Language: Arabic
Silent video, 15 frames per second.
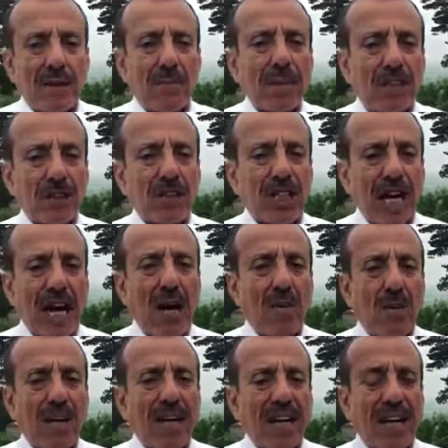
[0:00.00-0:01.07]
مجلس
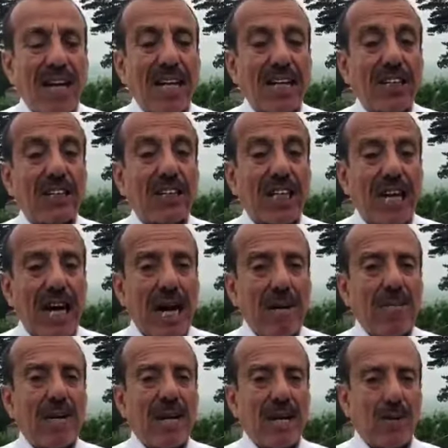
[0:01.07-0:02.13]
التعاون الخليجي
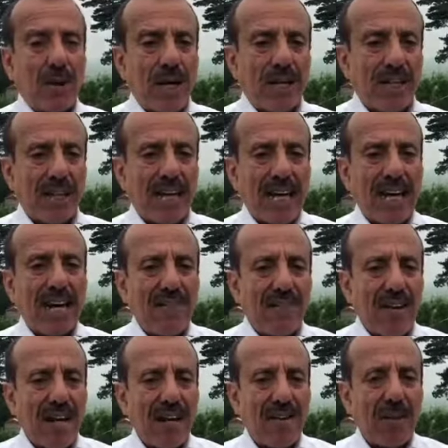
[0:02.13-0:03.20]
كاملا
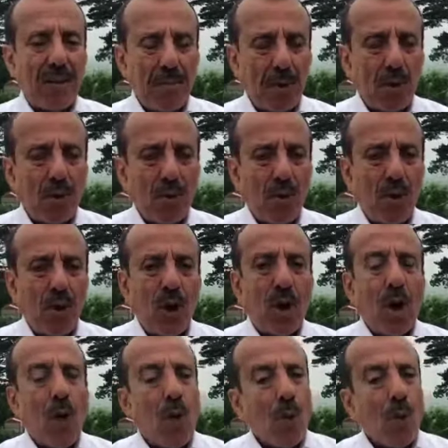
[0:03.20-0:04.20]
ونتكلم في هذا الموضوع